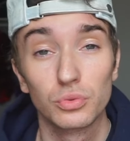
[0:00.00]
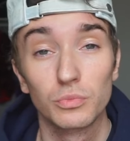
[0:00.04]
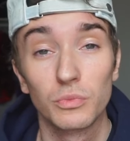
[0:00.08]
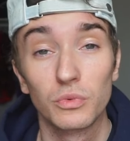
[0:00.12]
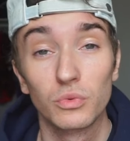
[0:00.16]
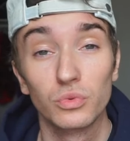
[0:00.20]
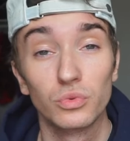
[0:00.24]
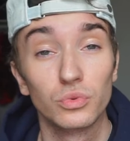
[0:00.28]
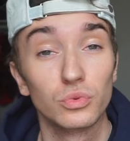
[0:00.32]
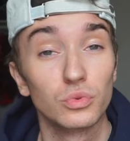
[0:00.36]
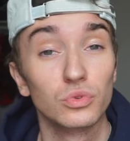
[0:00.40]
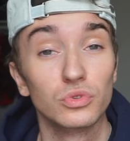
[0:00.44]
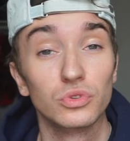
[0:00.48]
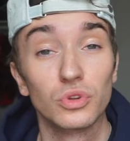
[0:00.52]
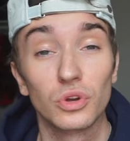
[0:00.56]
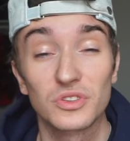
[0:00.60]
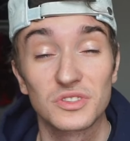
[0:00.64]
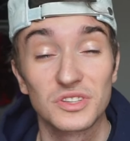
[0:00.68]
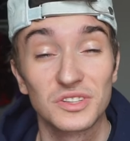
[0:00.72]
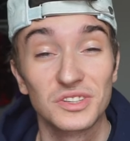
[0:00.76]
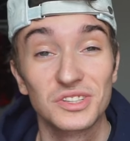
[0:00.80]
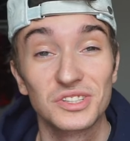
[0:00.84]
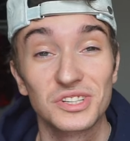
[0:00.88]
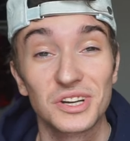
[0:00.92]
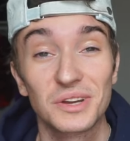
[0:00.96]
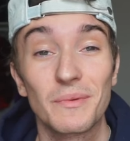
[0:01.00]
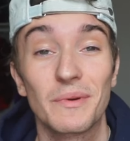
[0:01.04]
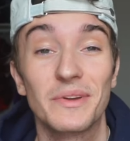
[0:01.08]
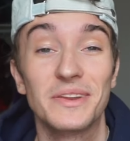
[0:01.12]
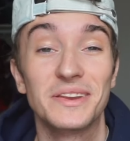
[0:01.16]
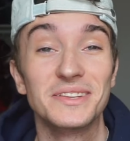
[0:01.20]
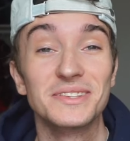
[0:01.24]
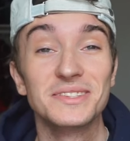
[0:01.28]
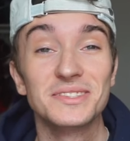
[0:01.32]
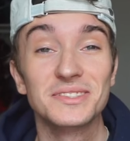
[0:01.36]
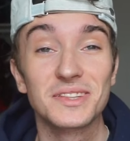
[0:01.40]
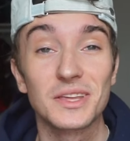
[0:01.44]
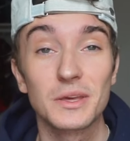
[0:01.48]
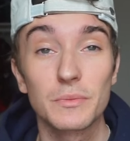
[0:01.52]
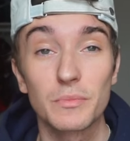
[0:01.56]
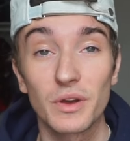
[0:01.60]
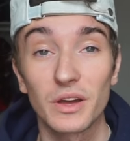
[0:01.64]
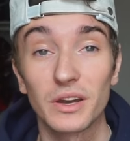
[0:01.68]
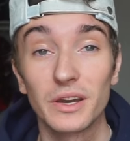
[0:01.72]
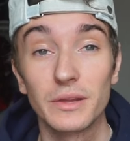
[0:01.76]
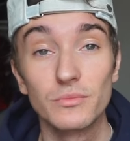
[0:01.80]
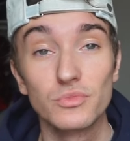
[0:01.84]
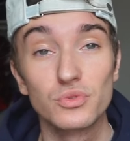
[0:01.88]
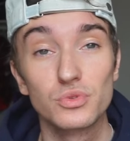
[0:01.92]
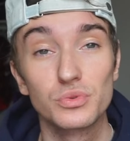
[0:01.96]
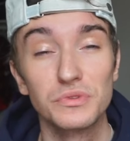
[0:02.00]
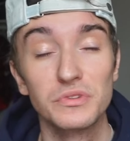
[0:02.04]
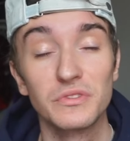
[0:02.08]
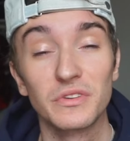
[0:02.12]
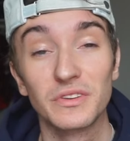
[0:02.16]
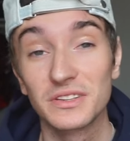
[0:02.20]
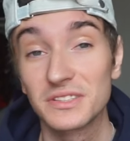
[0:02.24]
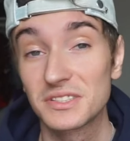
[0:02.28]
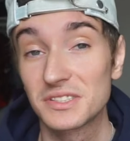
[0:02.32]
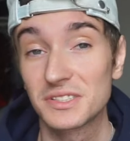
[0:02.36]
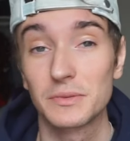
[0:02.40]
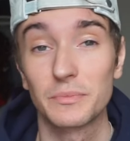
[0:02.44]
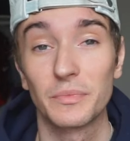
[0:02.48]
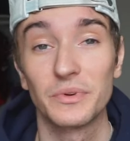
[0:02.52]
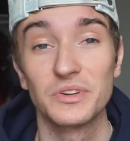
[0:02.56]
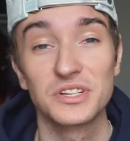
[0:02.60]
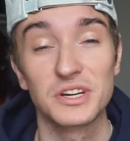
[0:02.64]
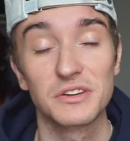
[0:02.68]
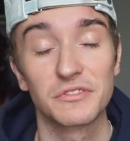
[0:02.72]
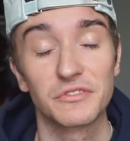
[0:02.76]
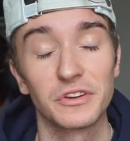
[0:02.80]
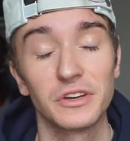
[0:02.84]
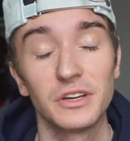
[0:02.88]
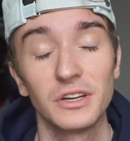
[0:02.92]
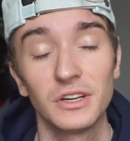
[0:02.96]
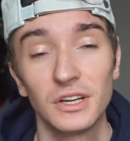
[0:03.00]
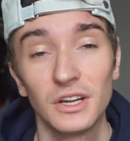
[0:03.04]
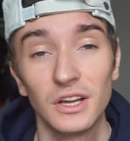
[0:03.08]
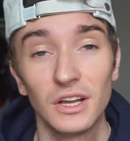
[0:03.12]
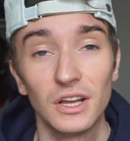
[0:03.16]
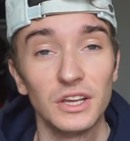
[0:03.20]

donc dans ce déjà, bah, n'hésitez pas à aller me suivre si c'est pas déjà fait.